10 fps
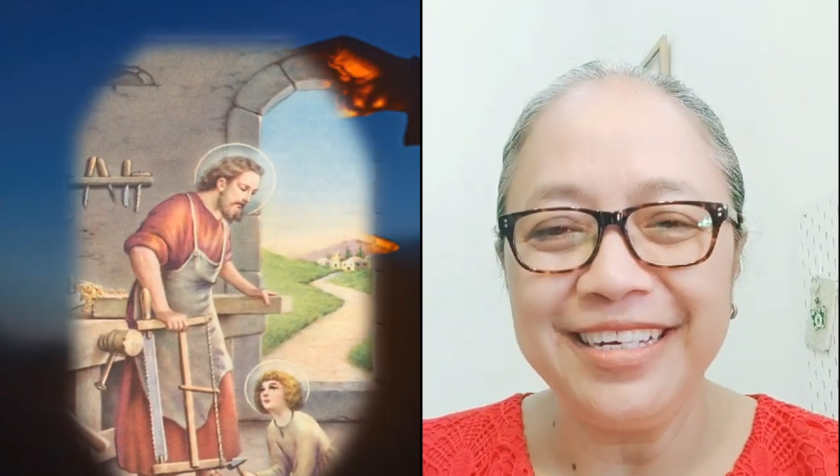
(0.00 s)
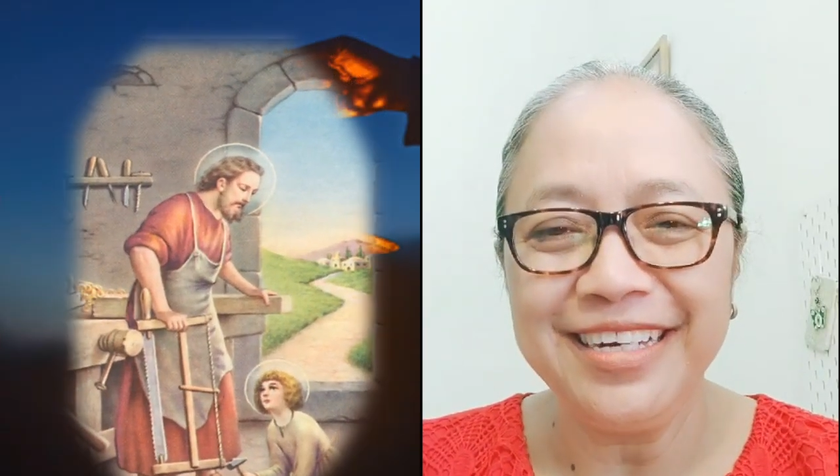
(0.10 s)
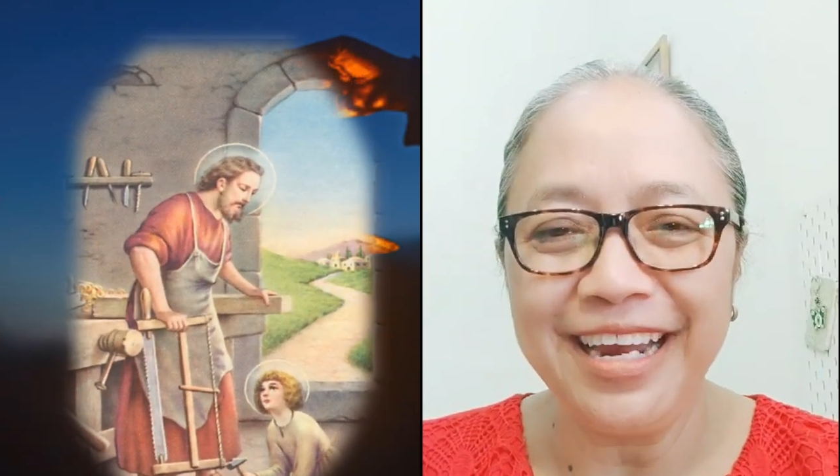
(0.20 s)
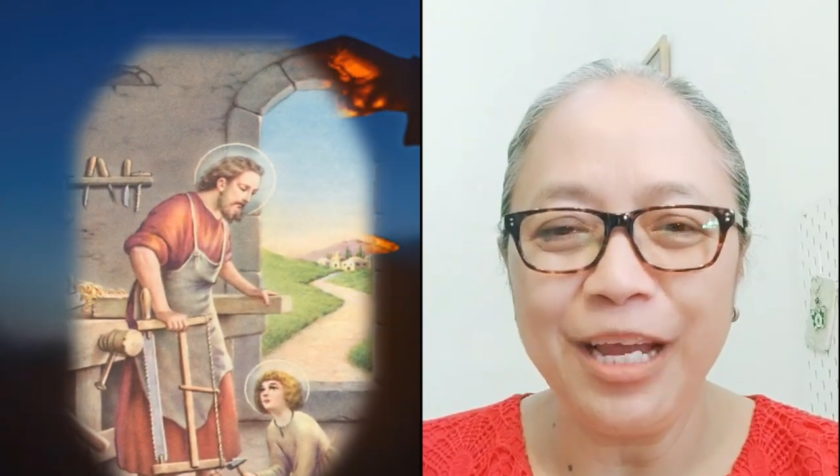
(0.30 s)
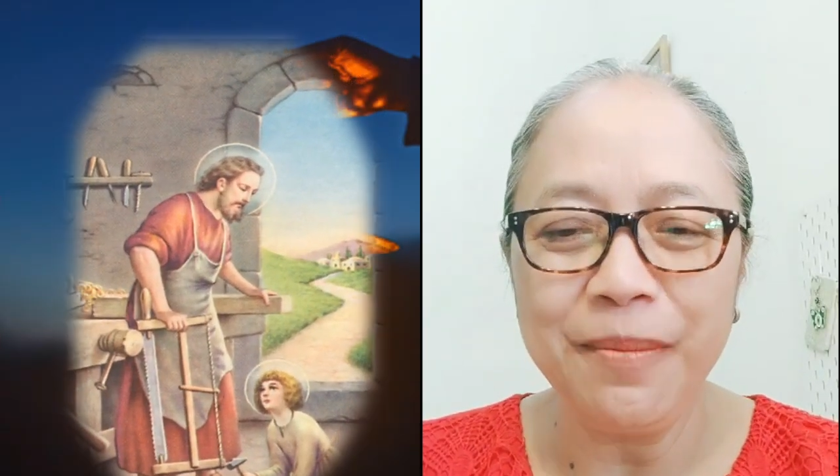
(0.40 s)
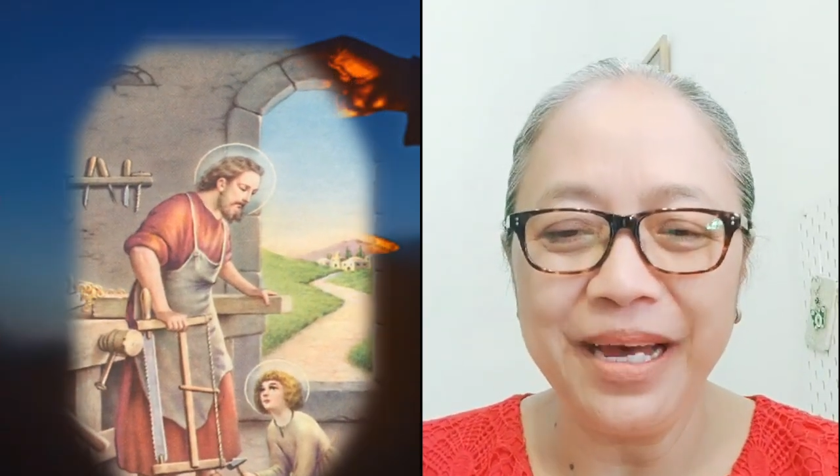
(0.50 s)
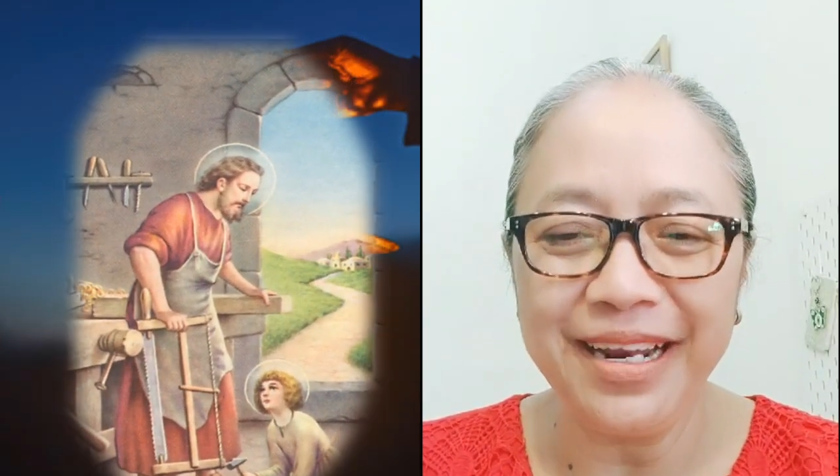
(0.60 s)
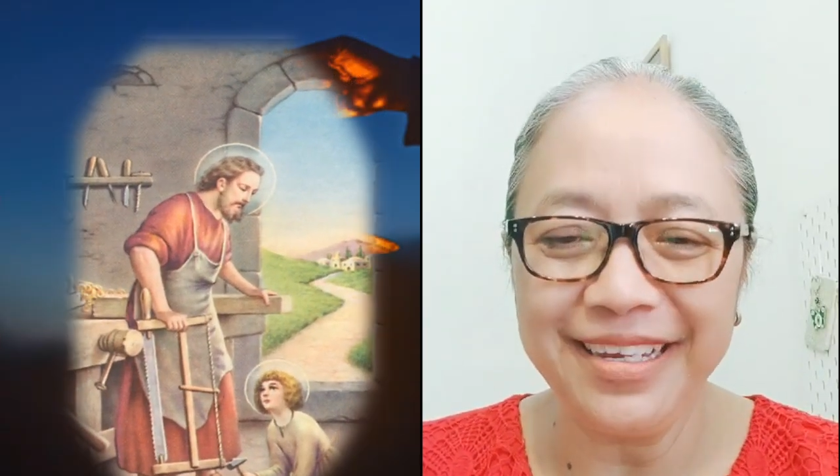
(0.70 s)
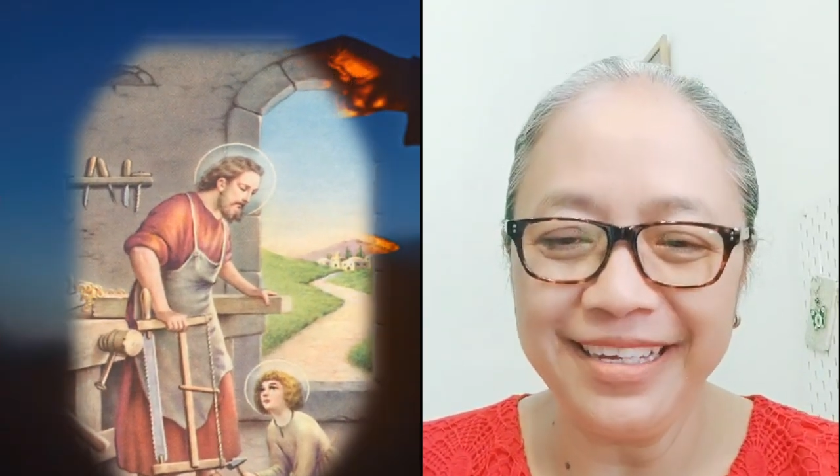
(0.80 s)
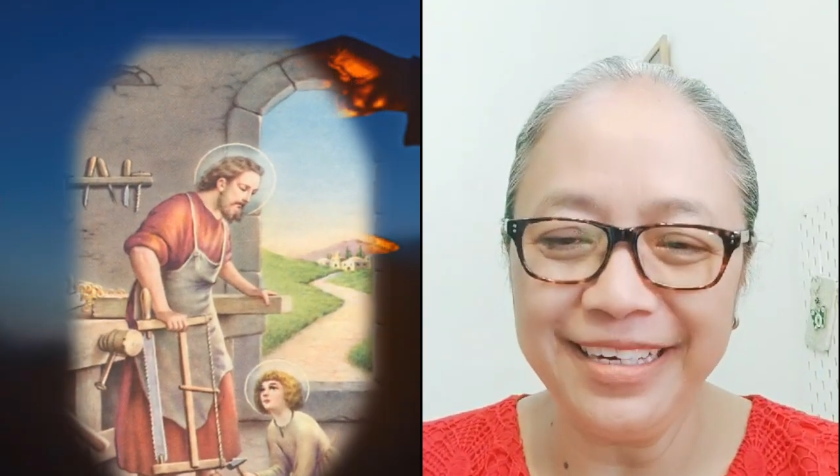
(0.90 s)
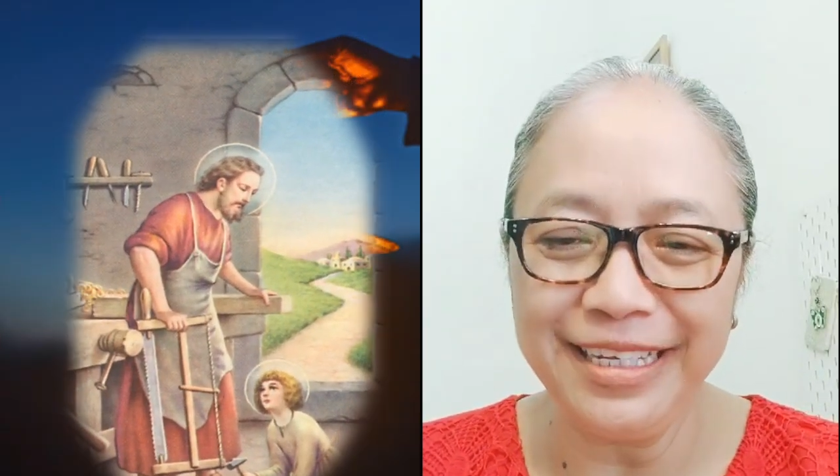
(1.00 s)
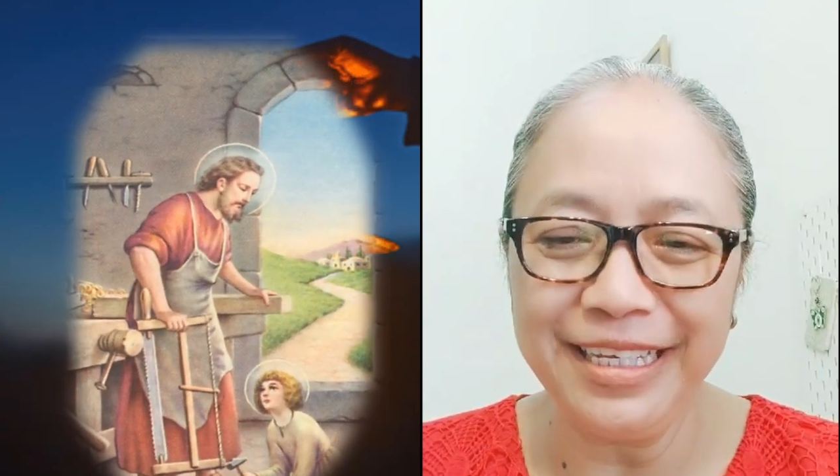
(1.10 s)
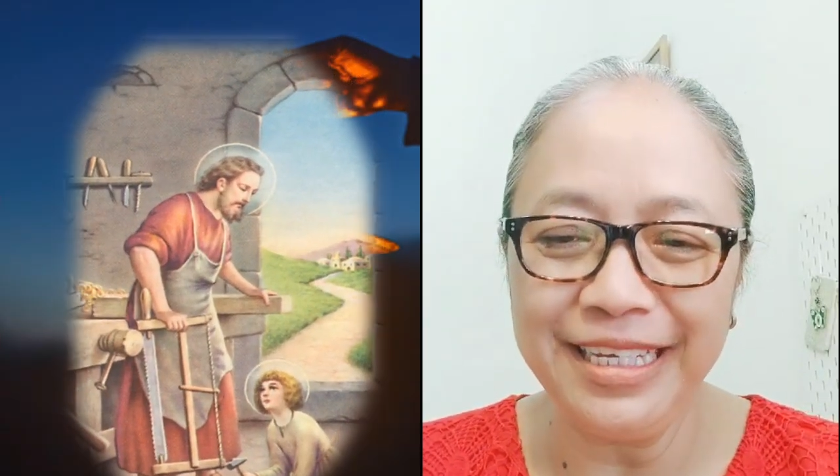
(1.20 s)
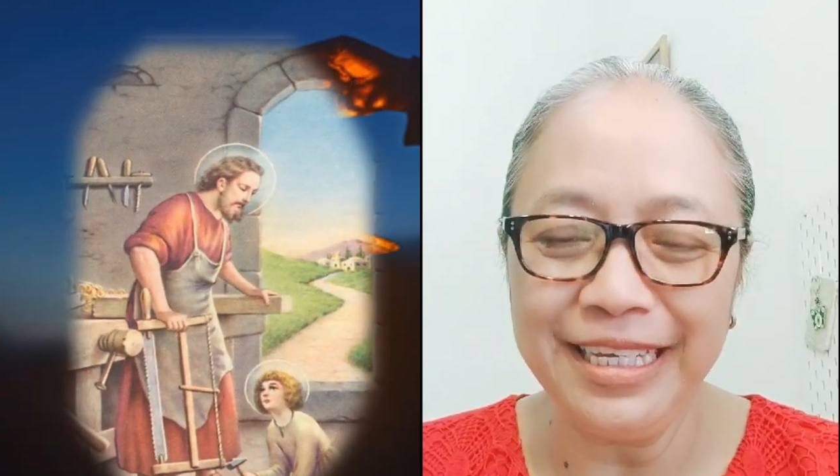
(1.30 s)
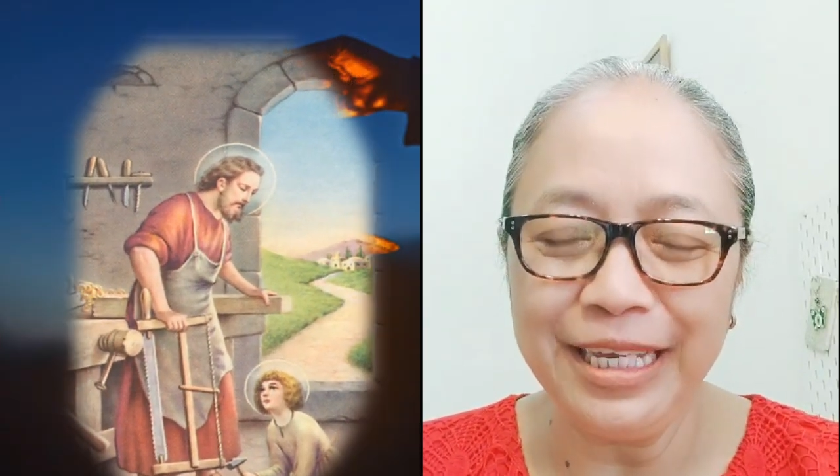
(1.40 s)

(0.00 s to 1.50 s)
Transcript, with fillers: Dalam hal ini,